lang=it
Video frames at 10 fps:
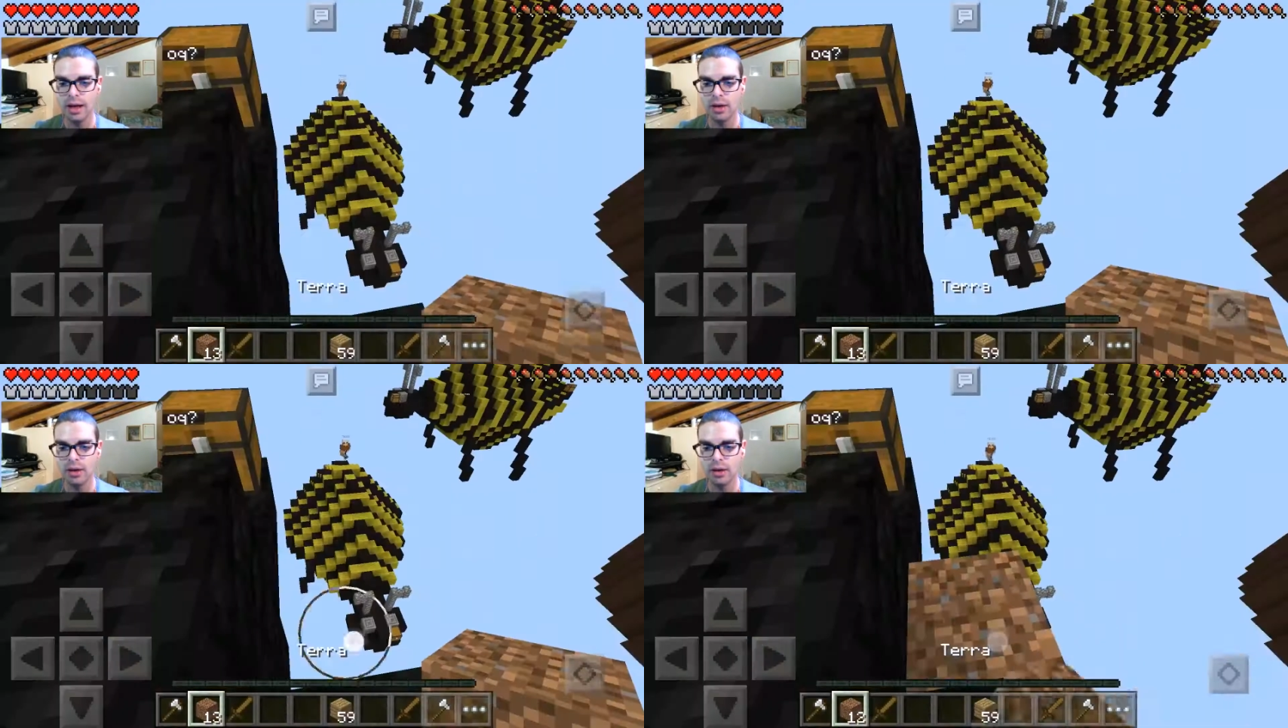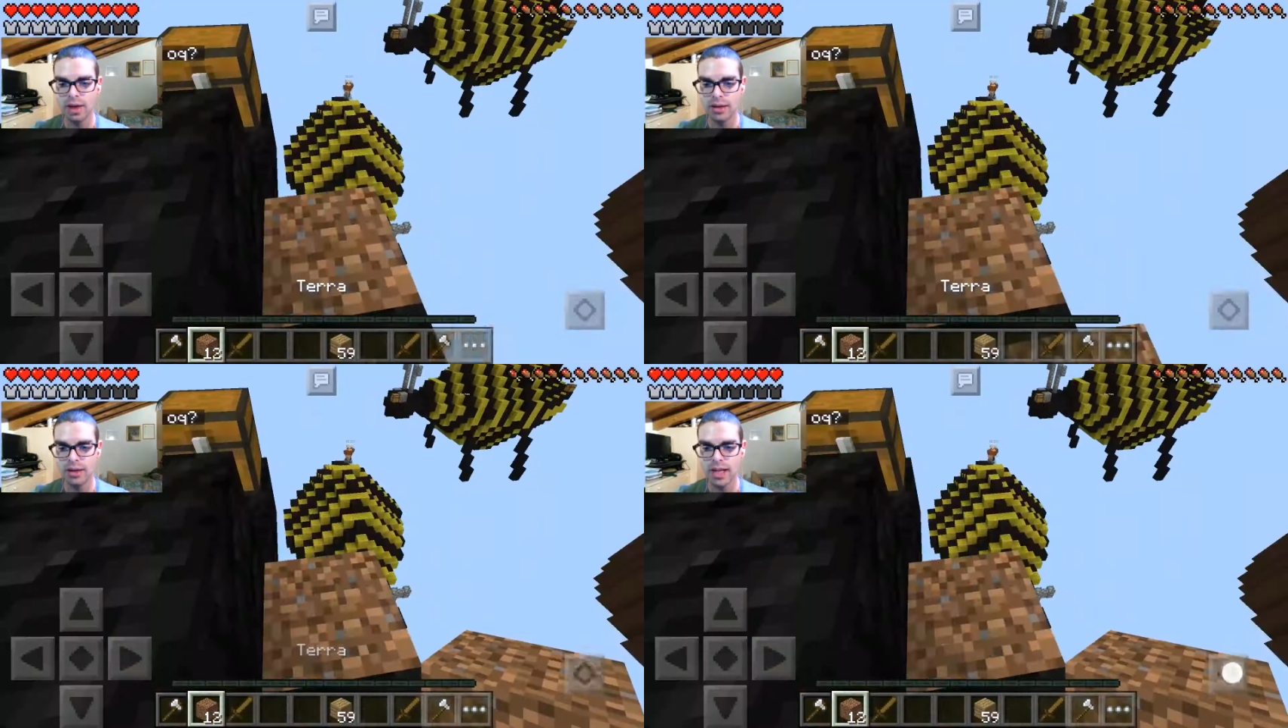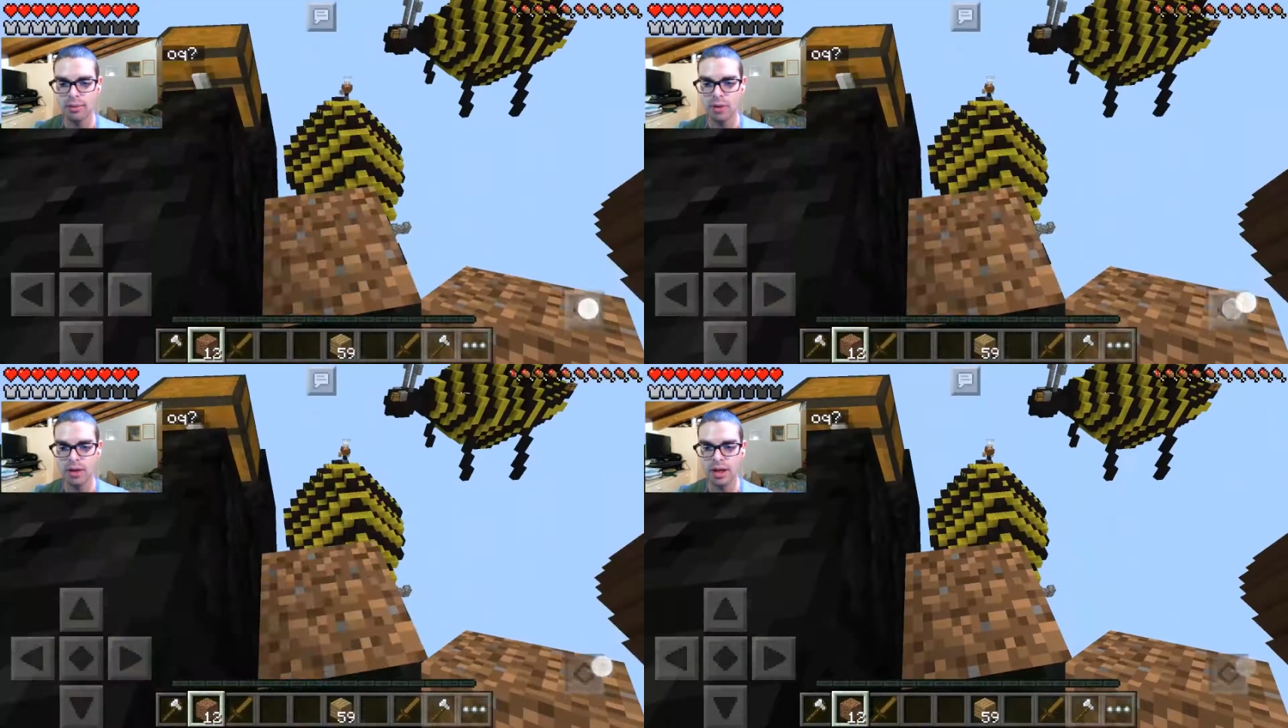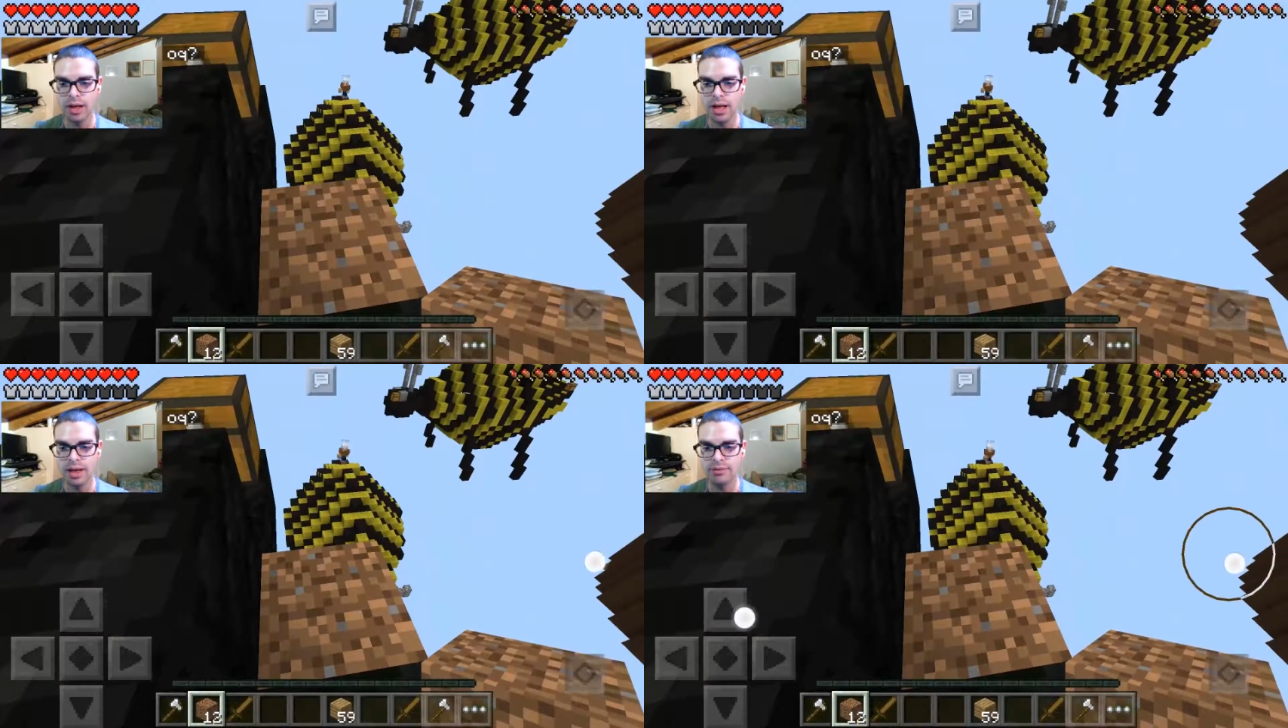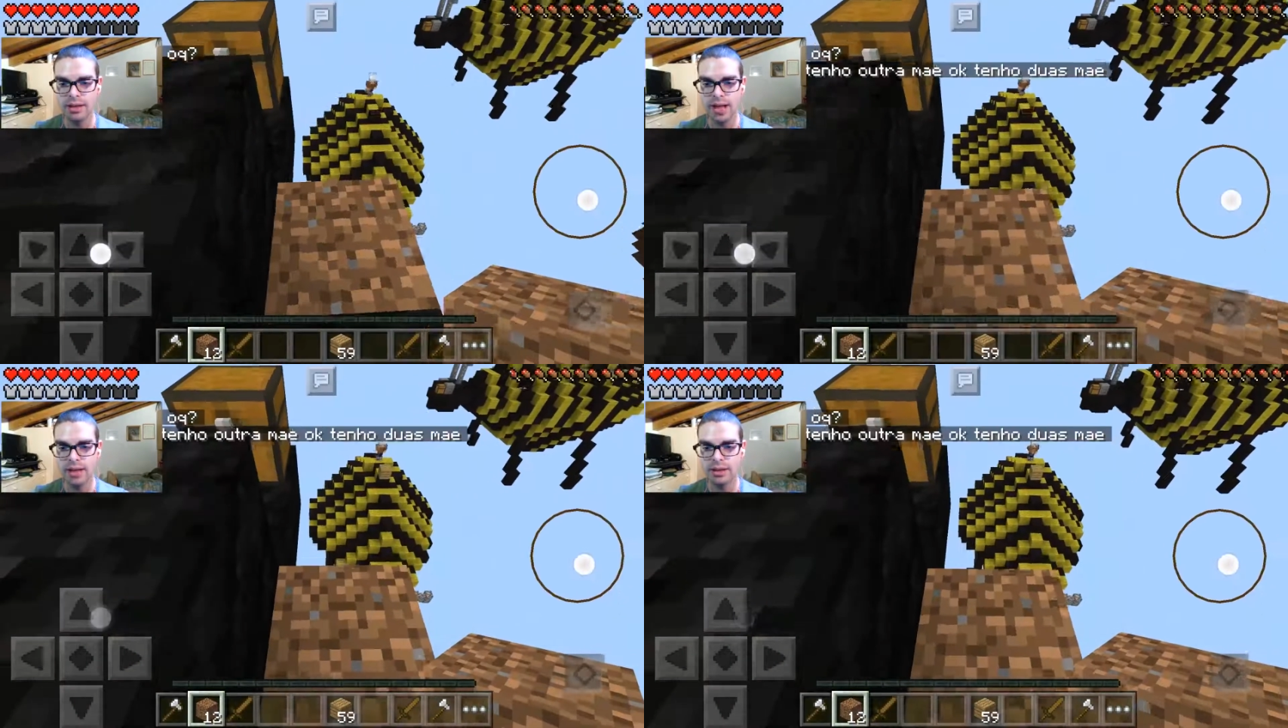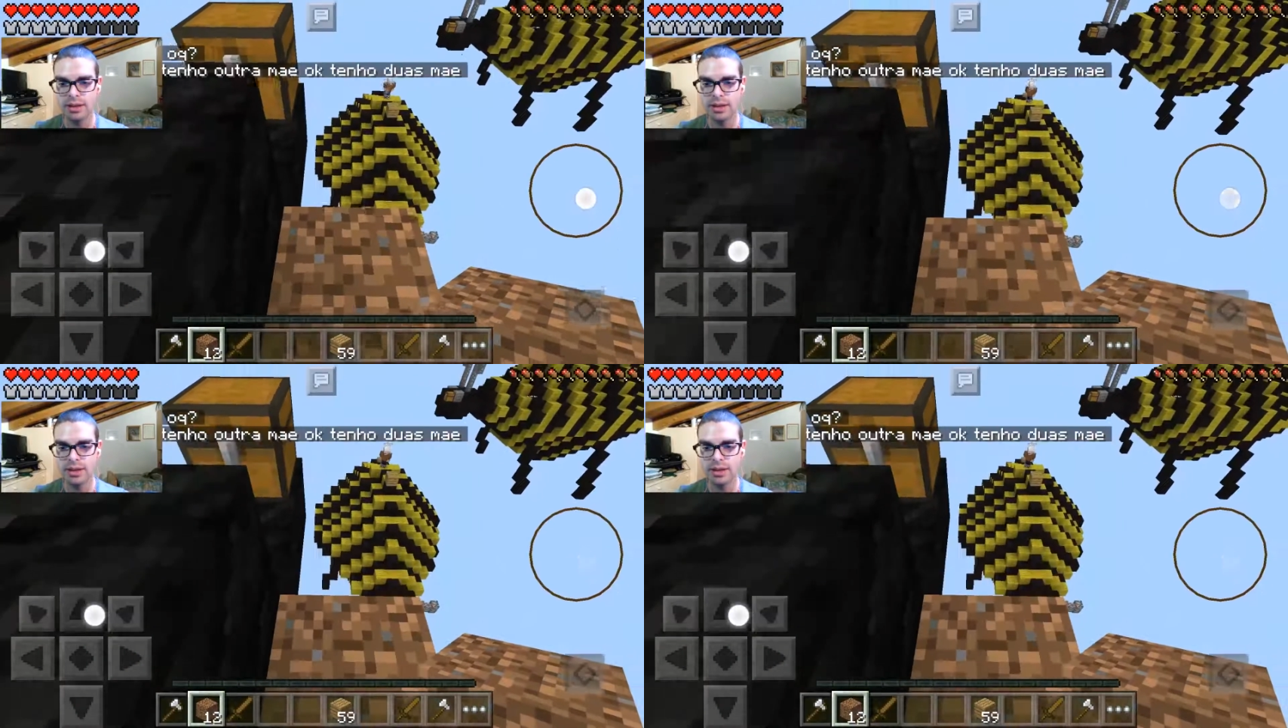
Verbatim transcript: Allora, andiamo avanti.